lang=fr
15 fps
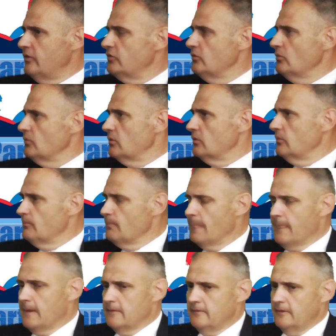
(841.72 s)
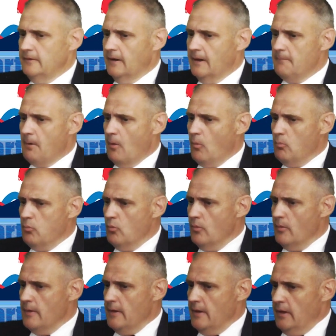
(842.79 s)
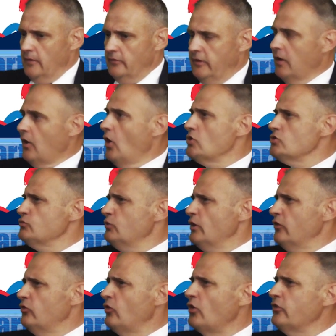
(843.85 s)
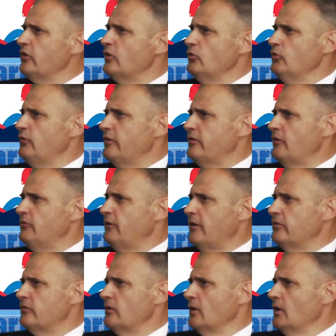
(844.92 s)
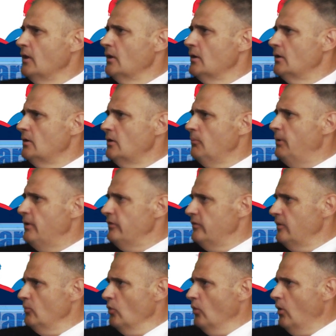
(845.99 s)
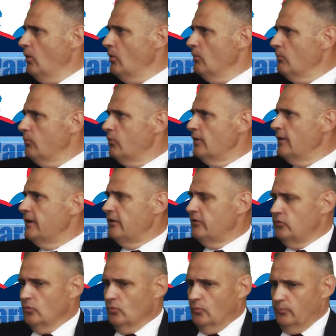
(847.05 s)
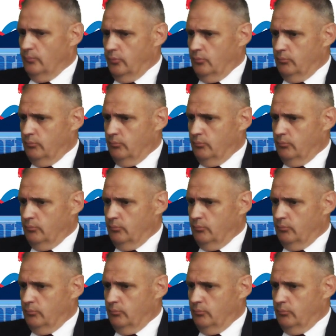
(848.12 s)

sachant que ça n'irait pas au bout C'est un, je voulais sortir du face-à-face Le Pen-Zemmour, pour les questions,